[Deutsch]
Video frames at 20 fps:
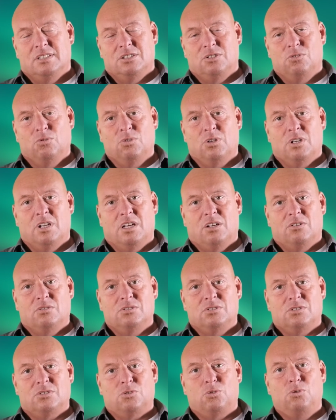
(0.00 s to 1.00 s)
dunkler
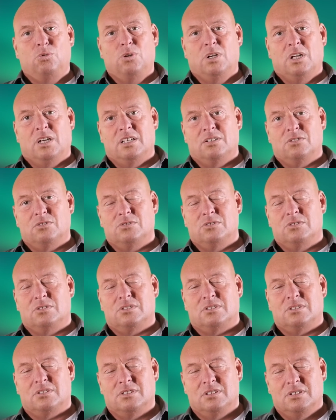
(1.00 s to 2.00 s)
und kühler
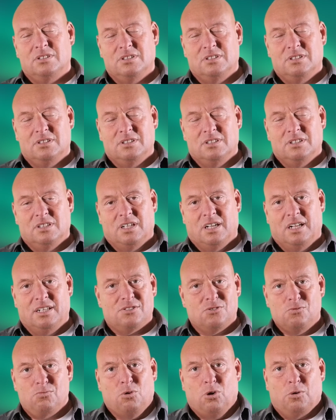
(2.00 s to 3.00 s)
und
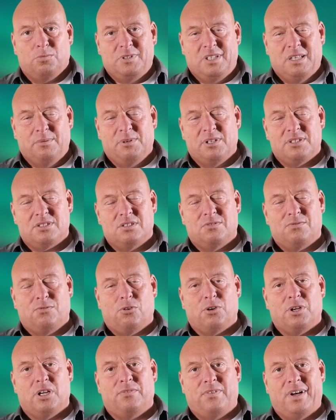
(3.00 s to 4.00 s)
als überhaupt jemals
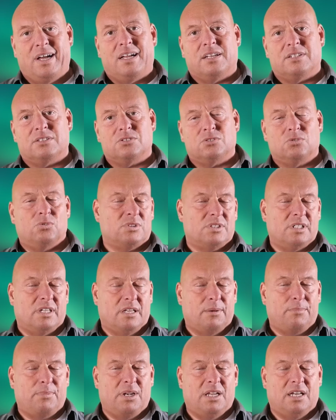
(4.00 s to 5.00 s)
vorher war. So ist ja
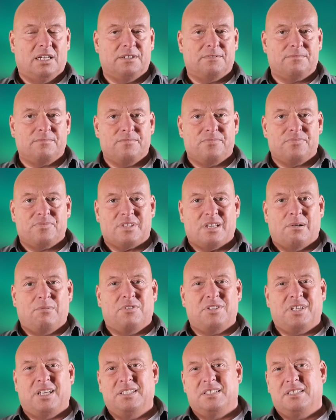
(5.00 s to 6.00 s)
der Plan. Aber
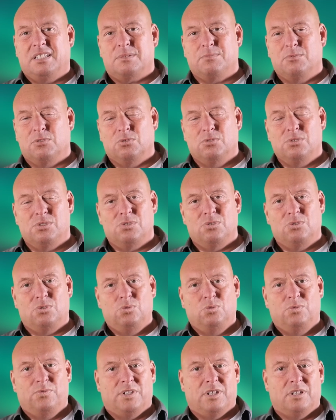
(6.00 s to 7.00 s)
was hat das jetzt mit uns zu
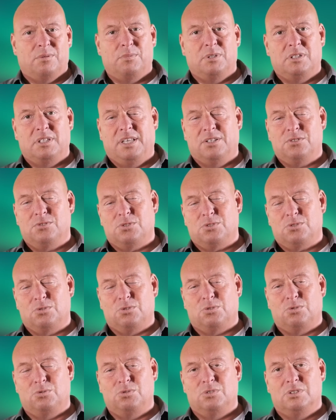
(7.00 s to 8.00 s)
tun? Was hat das mit Jesus zu
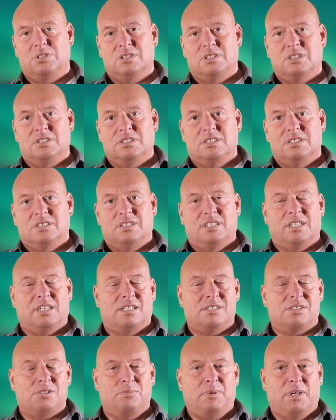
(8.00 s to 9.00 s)
tun? Eine
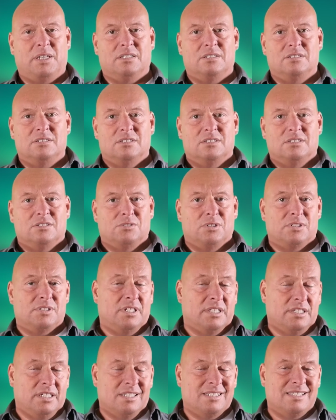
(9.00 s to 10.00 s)
ganze Menge. Und das
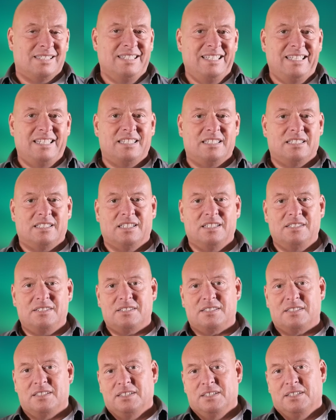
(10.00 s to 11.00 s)
sage ich als
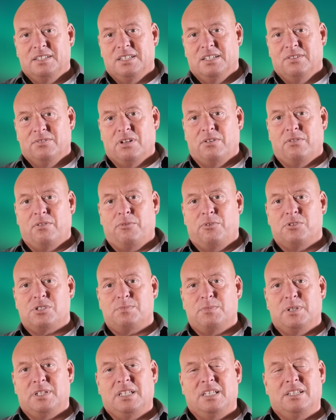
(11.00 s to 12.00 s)
Nicht-Christ, weil wenn wir
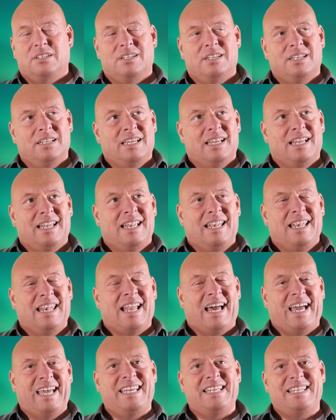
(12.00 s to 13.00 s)
uns mal den
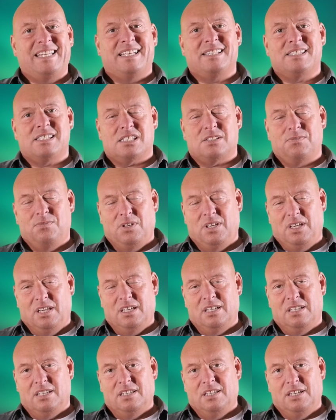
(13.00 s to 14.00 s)

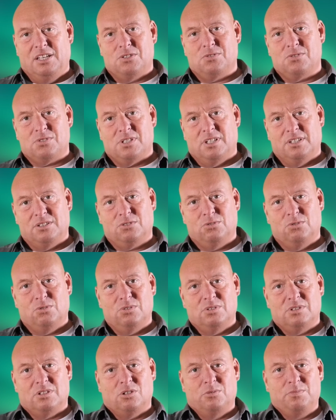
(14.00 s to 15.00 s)
Leidensweg Jesus
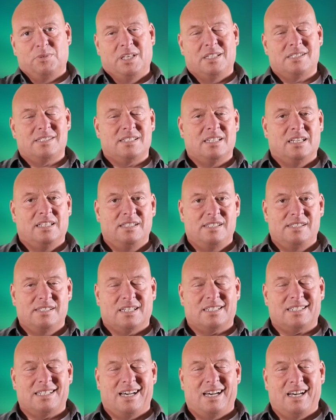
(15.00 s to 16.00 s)
angucken, darum geht es ja in
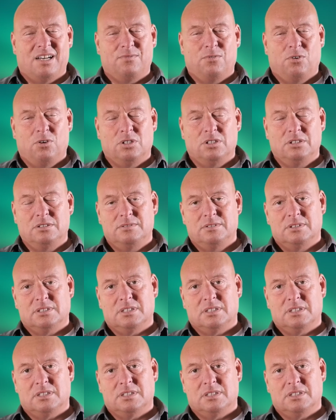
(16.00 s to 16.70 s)
dieser Karwoche,